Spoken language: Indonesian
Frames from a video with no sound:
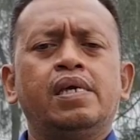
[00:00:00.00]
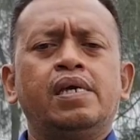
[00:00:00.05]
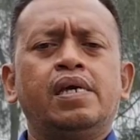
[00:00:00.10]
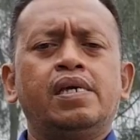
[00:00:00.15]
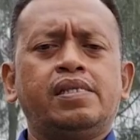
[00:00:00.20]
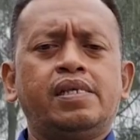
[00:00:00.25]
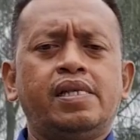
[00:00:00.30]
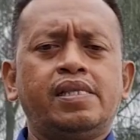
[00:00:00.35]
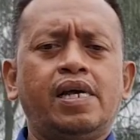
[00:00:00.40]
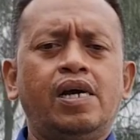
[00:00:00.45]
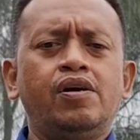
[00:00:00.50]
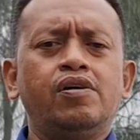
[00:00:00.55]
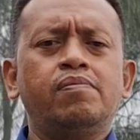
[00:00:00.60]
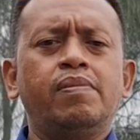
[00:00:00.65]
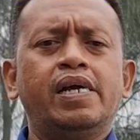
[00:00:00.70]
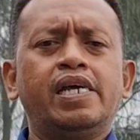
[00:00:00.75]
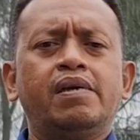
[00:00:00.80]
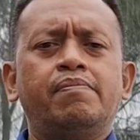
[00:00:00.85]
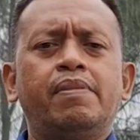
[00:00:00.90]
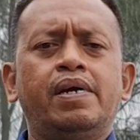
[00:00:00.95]
Kita tahu
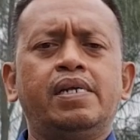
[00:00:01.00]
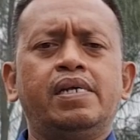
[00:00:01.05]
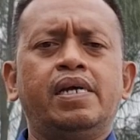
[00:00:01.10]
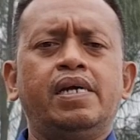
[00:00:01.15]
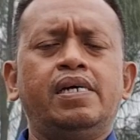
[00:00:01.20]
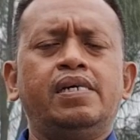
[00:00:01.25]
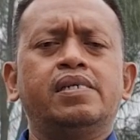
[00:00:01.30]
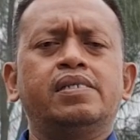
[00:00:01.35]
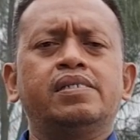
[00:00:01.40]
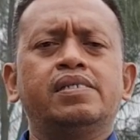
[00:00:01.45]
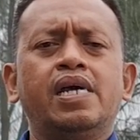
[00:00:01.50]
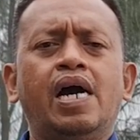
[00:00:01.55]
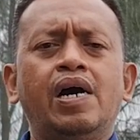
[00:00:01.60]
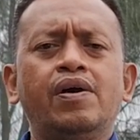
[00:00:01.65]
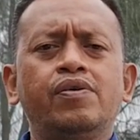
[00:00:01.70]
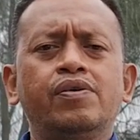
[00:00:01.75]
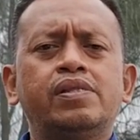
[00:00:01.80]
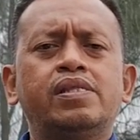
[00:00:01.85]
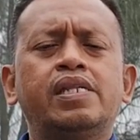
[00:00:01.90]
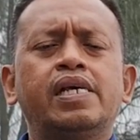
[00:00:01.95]
bagaimana
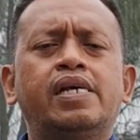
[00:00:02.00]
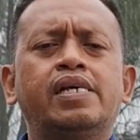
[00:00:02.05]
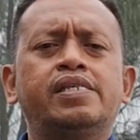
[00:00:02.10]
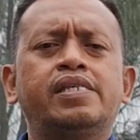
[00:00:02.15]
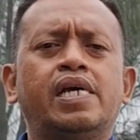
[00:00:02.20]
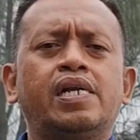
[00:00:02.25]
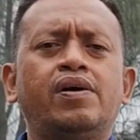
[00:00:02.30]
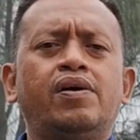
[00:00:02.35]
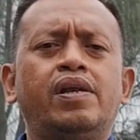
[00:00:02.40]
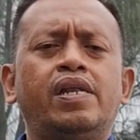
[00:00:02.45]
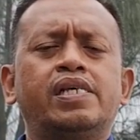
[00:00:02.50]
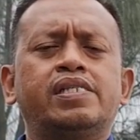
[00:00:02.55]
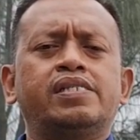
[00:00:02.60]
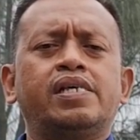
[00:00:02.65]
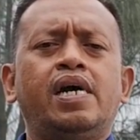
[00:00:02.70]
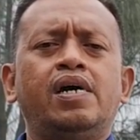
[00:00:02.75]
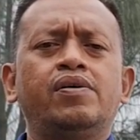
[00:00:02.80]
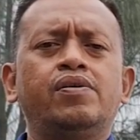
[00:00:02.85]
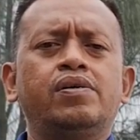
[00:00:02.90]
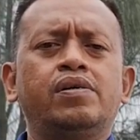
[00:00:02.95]
Daud dikejar oleh
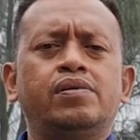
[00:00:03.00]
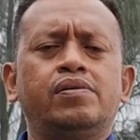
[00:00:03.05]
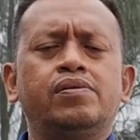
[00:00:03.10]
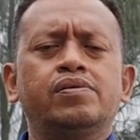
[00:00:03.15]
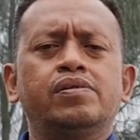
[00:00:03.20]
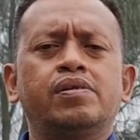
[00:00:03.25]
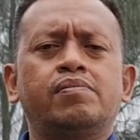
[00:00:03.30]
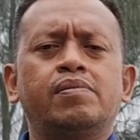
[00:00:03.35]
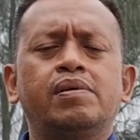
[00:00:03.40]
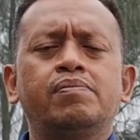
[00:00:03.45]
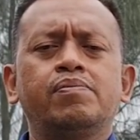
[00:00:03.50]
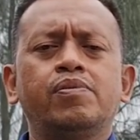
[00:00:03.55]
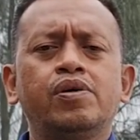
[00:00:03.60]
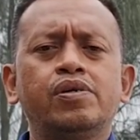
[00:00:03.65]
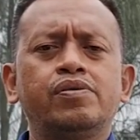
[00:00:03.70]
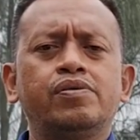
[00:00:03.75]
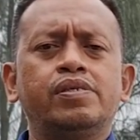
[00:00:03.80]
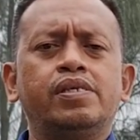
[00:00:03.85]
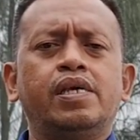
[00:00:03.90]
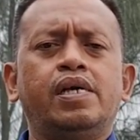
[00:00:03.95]
Saul untuk
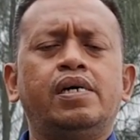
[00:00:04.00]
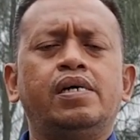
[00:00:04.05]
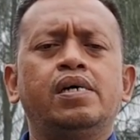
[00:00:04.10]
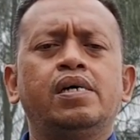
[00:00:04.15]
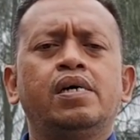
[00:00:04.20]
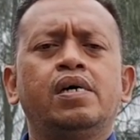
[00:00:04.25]
membunuhnya.